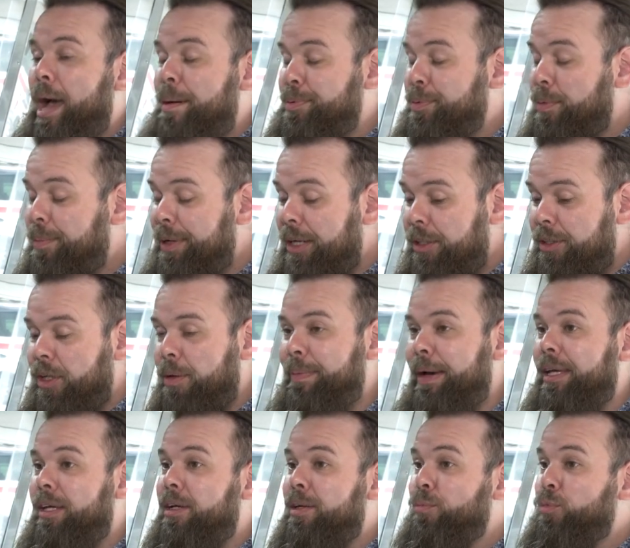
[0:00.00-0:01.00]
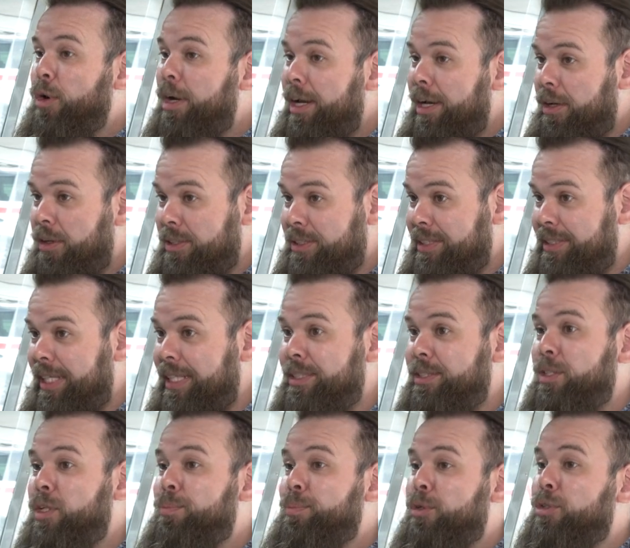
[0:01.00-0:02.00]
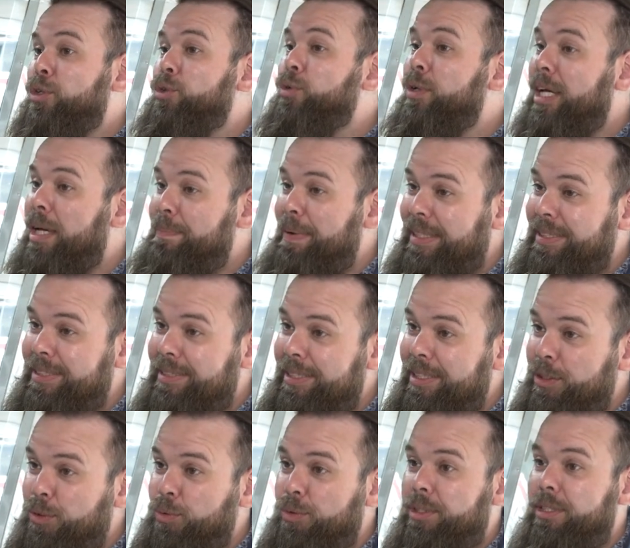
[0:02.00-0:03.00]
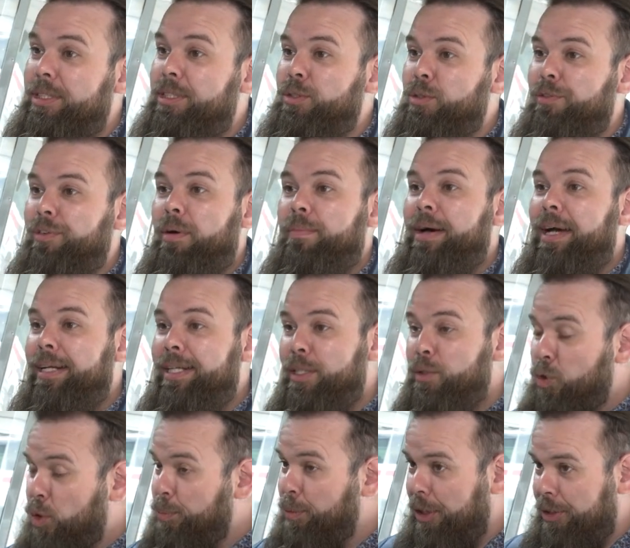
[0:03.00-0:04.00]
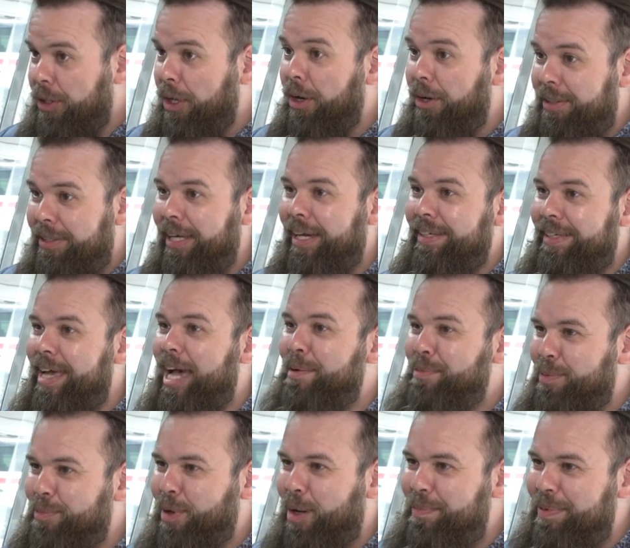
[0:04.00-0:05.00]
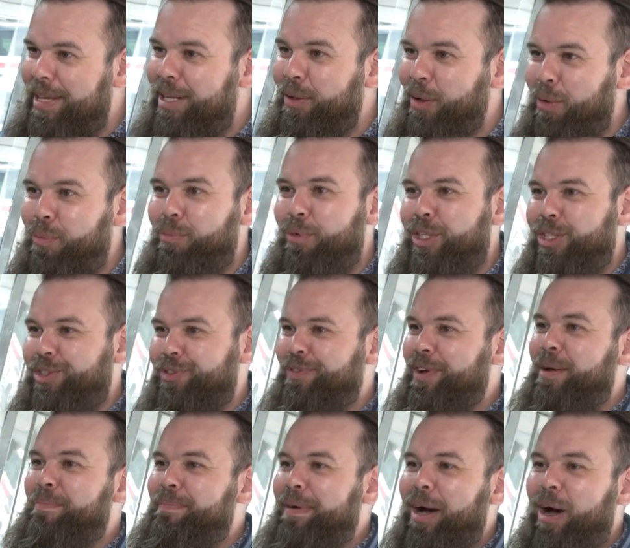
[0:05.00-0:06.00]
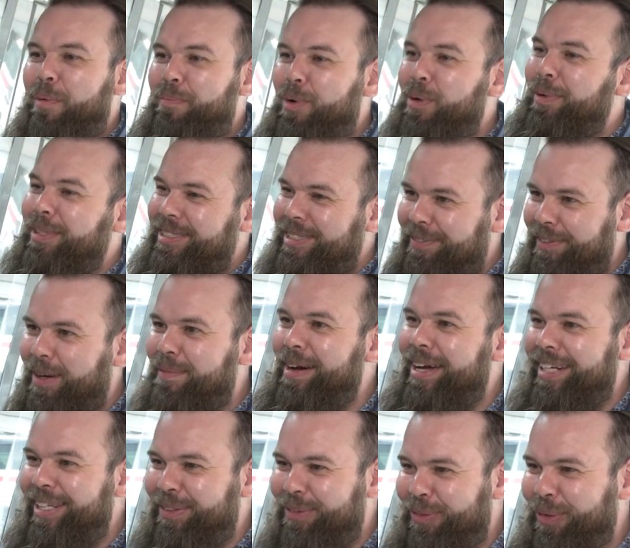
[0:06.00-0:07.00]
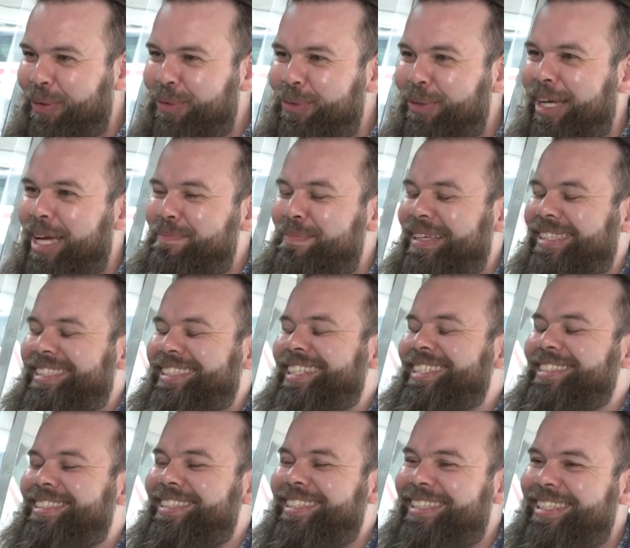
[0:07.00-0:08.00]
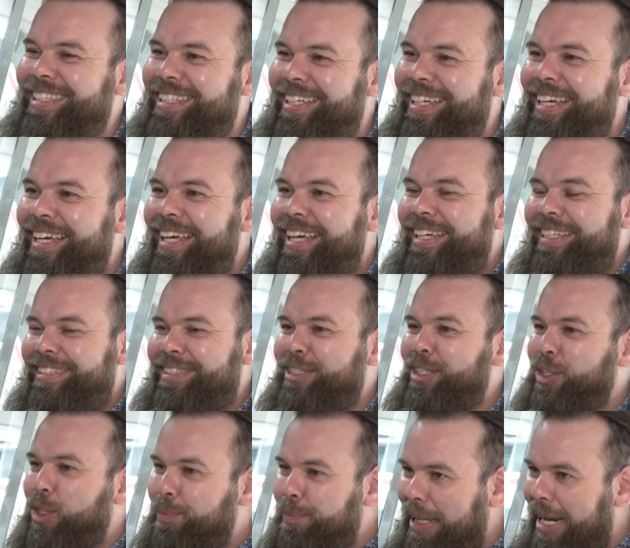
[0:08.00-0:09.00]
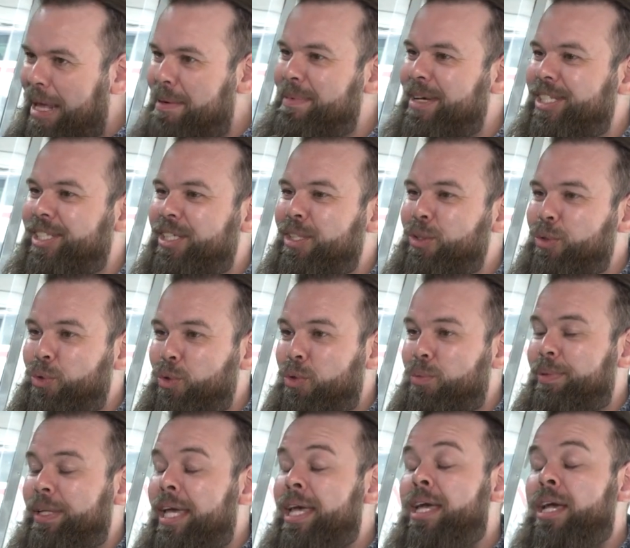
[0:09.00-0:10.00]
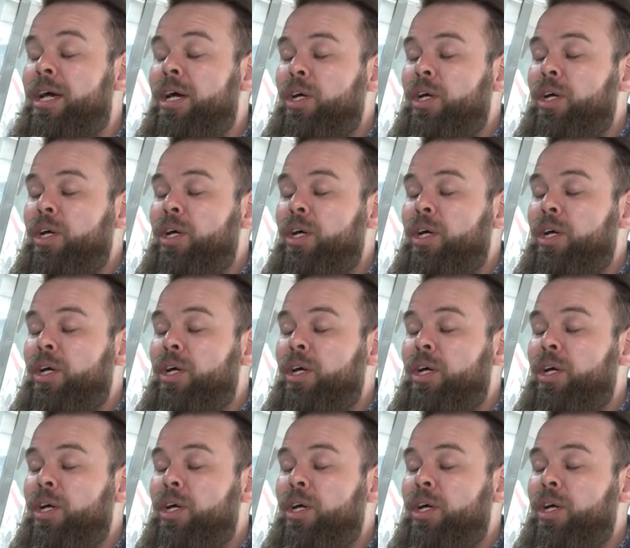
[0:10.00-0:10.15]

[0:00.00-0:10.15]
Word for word: À Plus Mobile, il y a ben, euh, moi la coordination, puis on a deux répartitrices aussi qui sont vraiment les deux moteurs derrière Plus Donc moi, je fais le pan un peu, mais c'est vraiment nos deux répartitrices qui, s'occupent que la machine tourne bien.